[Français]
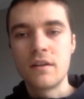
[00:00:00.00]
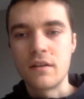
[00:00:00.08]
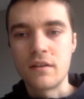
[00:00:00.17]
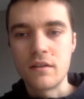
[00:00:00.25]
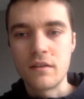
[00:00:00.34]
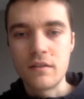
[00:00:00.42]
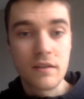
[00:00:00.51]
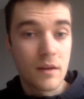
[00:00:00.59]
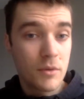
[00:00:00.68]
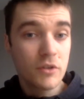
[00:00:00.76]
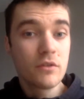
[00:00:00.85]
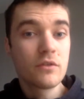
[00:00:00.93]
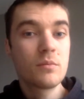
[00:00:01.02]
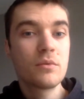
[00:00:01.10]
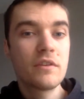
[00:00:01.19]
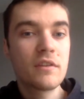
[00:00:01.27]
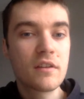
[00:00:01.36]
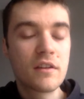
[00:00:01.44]
C'est important de se
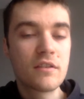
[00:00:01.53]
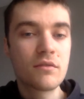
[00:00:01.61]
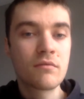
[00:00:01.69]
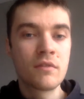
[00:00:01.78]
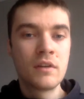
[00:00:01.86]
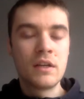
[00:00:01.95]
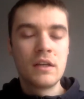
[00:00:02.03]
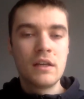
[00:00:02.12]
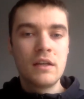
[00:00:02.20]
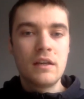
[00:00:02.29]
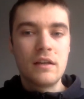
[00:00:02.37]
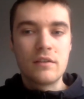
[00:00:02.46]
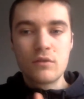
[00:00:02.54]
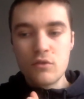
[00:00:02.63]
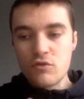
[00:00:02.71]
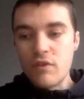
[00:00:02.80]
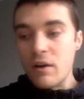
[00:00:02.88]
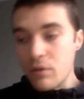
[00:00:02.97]
poser cette question. Est-ce
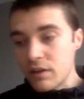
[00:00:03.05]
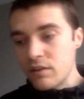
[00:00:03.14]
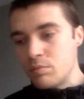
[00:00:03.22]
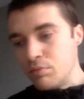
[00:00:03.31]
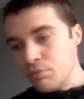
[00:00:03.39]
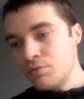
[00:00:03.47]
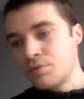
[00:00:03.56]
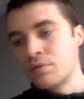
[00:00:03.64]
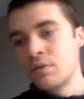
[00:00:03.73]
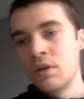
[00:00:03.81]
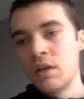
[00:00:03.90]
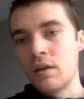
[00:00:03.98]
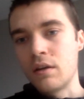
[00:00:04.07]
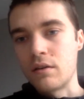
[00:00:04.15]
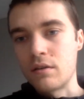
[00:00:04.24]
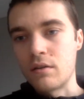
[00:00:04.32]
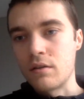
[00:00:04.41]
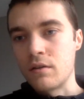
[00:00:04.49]
que je valorise plus
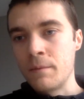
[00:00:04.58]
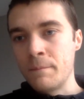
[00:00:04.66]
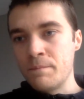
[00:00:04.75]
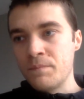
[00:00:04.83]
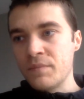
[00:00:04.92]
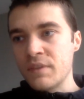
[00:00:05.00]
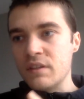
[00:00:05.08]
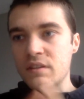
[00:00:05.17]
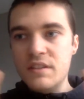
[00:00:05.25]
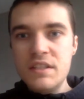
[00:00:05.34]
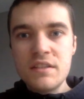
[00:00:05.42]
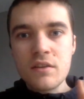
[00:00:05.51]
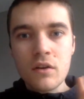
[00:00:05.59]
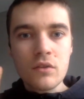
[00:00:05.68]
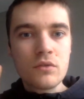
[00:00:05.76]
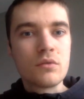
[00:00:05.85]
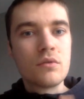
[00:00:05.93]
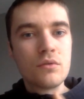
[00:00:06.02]
10 ans
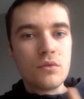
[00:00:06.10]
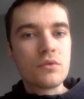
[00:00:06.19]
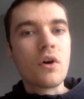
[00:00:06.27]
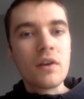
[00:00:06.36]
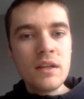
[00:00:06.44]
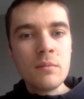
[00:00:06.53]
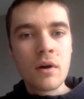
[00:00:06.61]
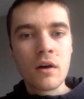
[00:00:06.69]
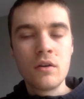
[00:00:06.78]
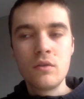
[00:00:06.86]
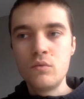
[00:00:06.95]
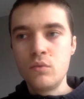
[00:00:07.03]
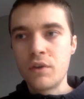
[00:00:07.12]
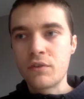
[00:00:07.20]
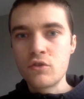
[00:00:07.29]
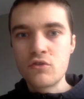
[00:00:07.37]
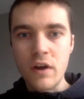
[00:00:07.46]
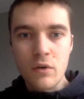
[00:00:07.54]
de, temps libre ou est-ce
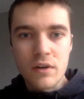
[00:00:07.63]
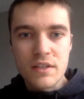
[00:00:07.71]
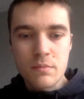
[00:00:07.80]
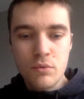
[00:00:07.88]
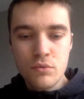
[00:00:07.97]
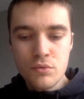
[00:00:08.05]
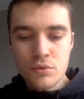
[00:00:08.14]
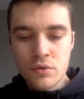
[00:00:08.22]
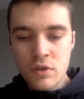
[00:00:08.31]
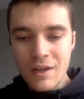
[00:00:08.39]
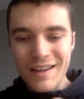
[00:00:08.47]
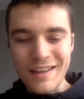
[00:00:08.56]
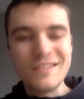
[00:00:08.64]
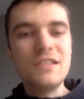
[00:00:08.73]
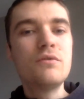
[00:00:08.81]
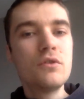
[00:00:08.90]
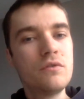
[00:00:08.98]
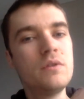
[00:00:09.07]
que je valorise plus un
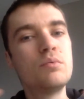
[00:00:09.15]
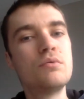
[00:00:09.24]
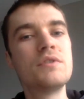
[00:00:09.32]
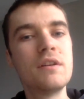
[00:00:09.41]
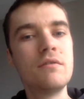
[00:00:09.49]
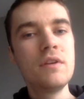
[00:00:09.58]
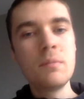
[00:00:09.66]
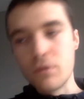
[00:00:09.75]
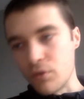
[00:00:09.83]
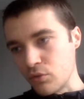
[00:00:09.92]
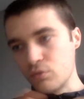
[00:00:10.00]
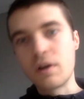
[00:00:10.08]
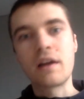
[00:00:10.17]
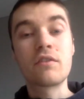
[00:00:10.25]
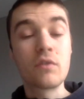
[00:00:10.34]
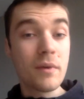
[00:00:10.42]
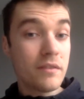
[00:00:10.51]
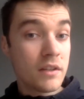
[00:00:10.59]
niveau de vie plus élevé pendant tout le
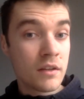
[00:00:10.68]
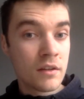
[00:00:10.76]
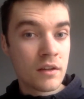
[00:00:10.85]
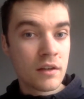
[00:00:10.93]
reste de ma vie